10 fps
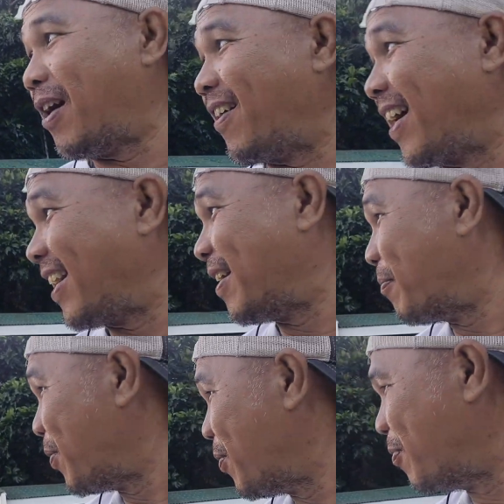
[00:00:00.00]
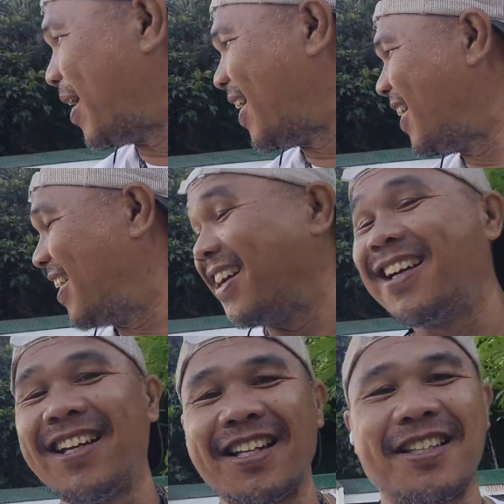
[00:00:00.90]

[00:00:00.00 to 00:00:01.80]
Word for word: video ba gandang view ba